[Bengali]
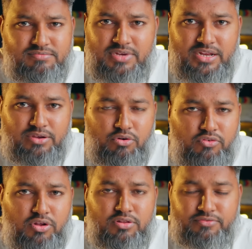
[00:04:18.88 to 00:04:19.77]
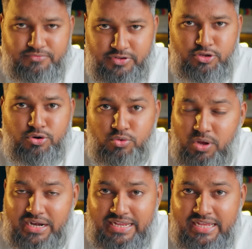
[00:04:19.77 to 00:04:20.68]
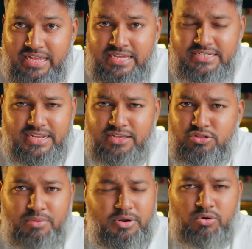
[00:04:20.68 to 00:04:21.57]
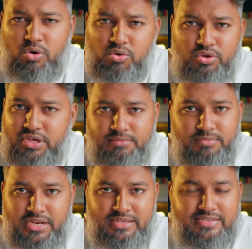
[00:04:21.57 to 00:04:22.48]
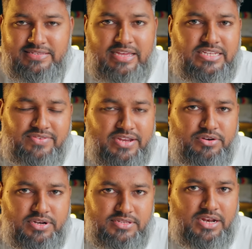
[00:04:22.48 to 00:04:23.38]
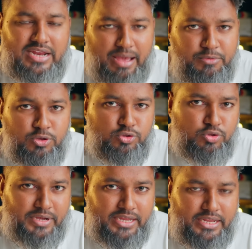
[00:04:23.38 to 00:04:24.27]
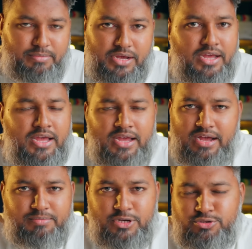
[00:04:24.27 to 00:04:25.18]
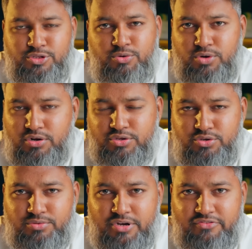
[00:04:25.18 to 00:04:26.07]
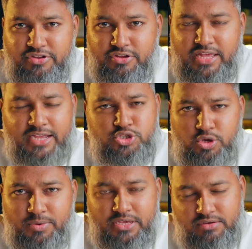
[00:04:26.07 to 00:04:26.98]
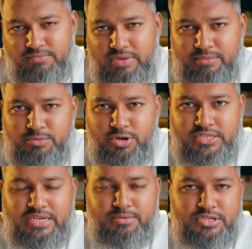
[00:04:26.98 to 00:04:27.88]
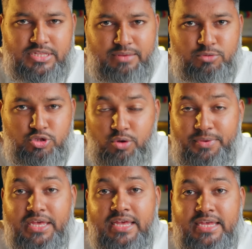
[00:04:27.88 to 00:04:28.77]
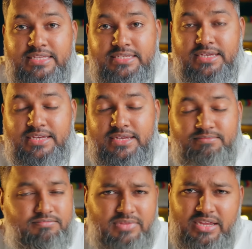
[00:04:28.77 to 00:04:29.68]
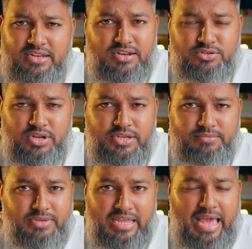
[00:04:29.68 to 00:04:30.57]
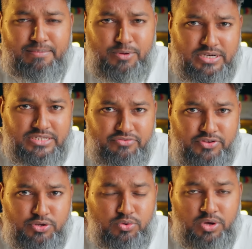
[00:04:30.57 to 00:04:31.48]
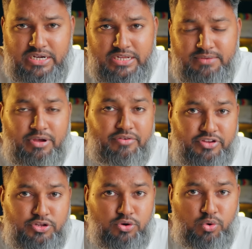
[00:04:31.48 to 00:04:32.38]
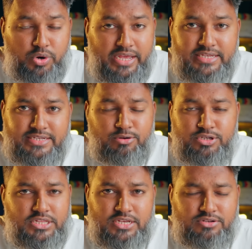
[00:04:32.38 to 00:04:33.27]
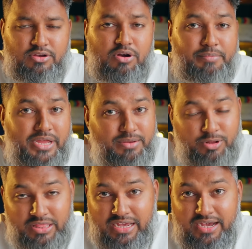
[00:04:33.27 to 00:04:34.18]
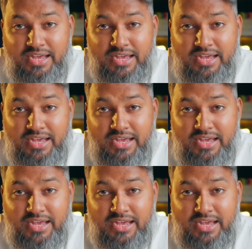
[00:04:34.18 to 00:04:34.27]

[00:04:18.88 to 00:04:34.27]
মানে ওভারঅল ভিডিওর কোয়ালিটি সেটা কিন্তু আমরা কখনোই মানে স্যাটিসফ্যাক্টরি রেজাল্ট আমি অন্তত পাইনি বা আপনারা যদি অন্যান্য ইউটিউবারের ভিডিও দেখেন সবাই আমার মনে হয় যে আমার সাথে একমত হবে যে এটার আসলে মানে অ্যাপলের যে ভিডিও কোয়ালিটি বা ভিডিও কোডেক সেগুলোর সাথে আসলে কম্পেয়ারেবল না